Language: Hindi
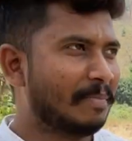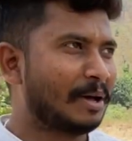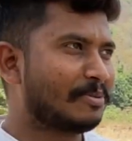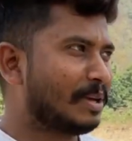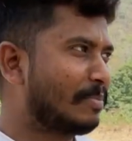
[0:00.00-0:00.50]

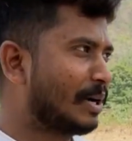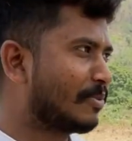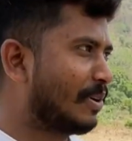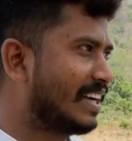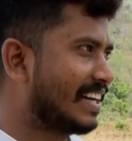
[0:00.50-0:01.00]
मारुति की बिल्ड
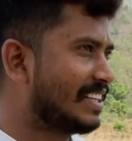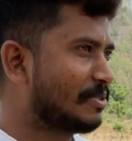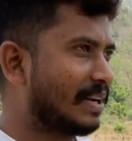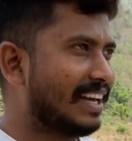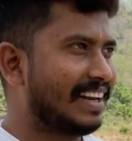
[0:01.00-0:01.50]
क्वालिटी
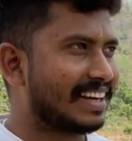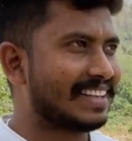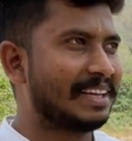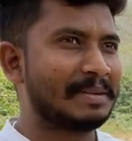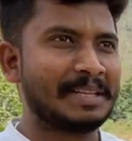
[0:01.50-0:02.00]
जो है
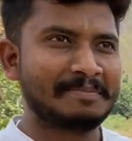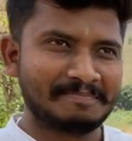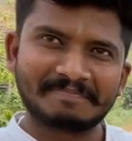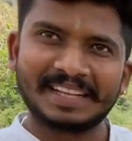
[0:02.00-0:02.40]
लगते ही मतलब